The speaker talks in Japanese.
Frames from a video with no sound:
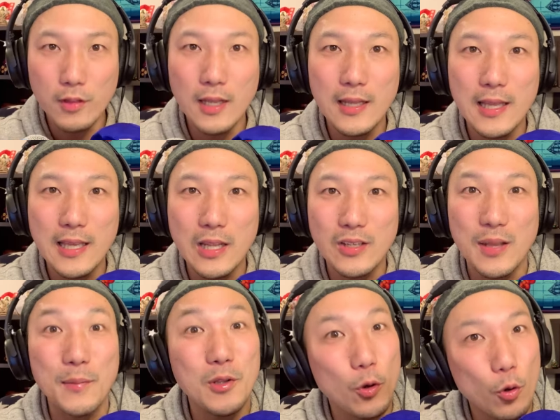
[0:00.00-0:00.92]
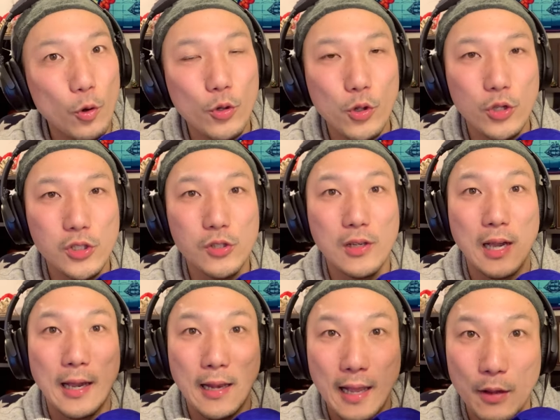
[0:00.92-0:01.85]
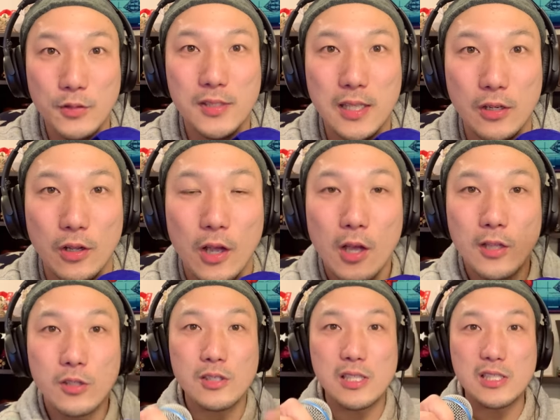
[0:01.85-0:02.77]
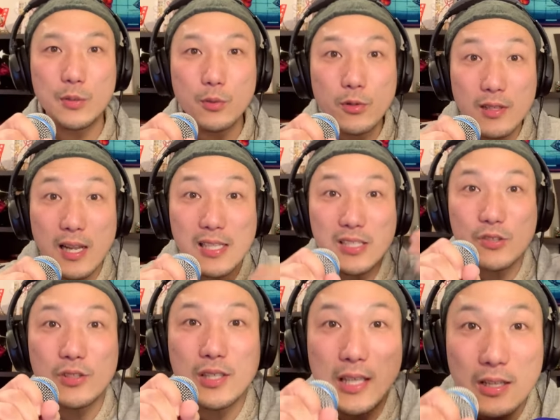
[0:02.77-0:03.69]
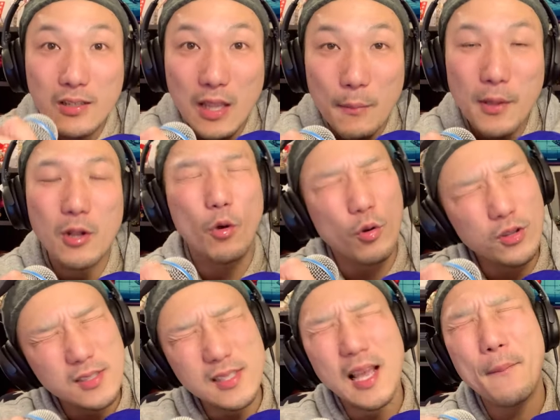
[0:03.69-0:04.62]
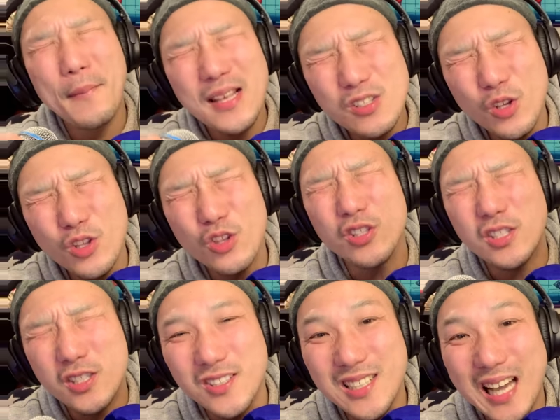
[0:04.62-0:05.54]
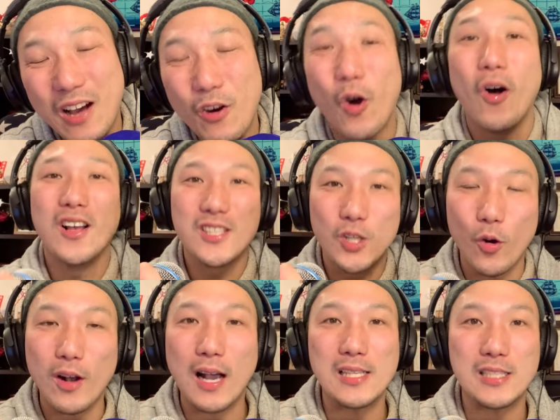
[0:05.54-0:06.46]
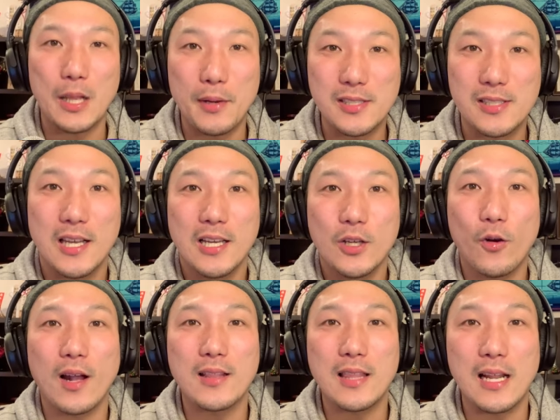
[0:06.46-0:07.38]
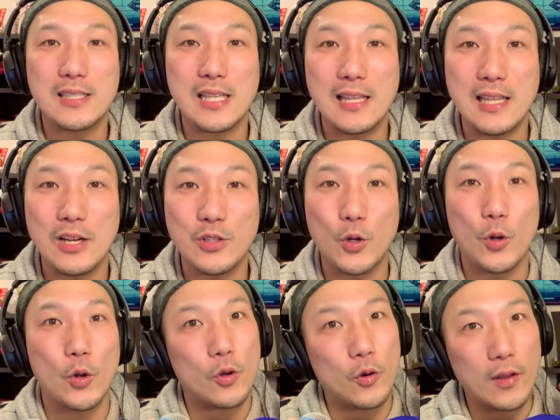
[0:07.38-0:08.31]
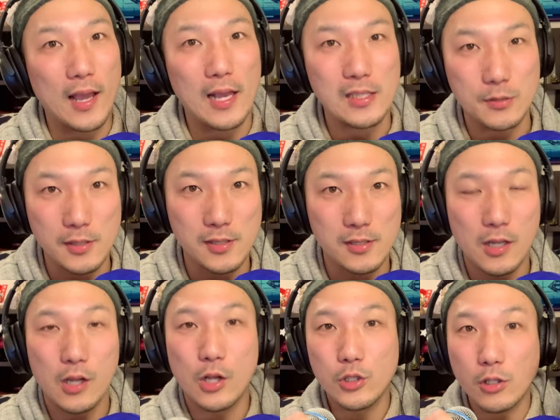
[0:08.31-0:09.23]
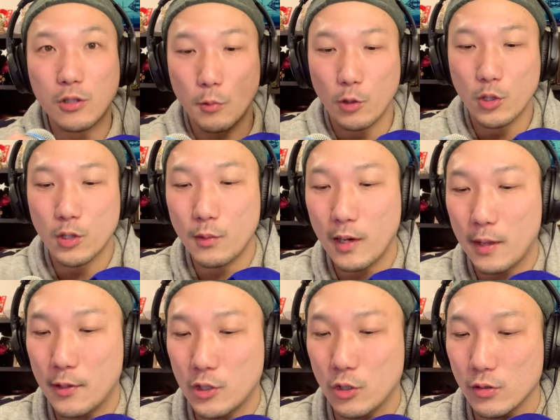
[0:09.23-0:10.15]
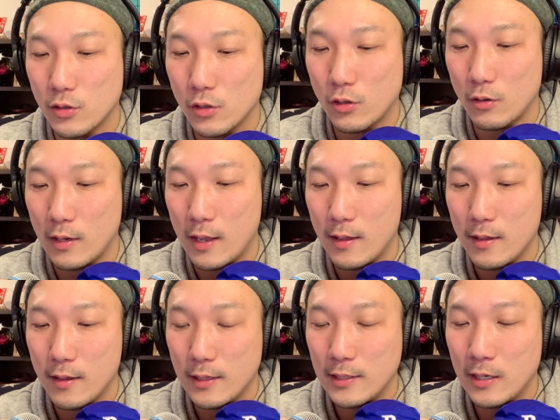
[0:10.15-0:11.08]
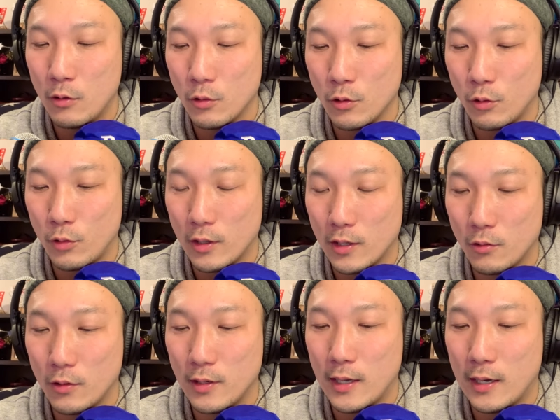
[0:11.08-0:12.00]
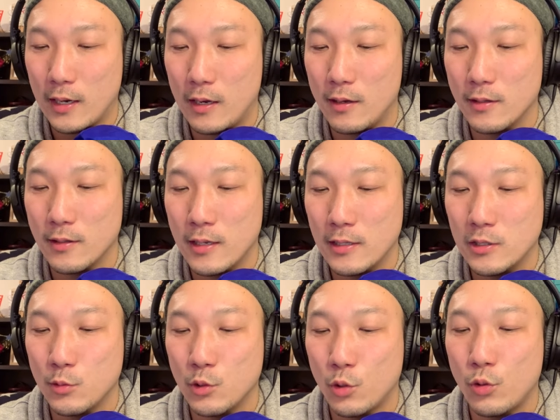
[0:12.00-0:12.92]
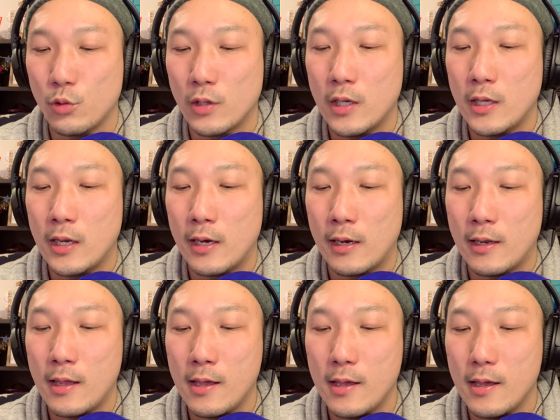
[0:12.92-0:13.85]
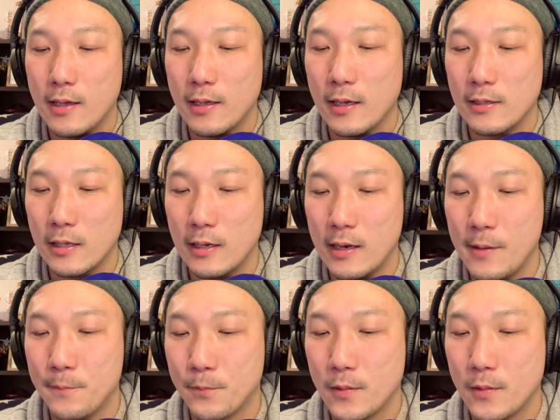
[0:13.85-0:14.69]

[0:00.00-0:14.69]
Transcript: で生きるための行動習慣やライフスキルそして自分らしく生きるためのコツやメソッド習慣を紹介していますよかったらチャンネル登録お願いしますちょっとボリューム上げましょうちょっとねイヤホンの声聞こえないからね、自分の声を聞きながらね、焼いてんね。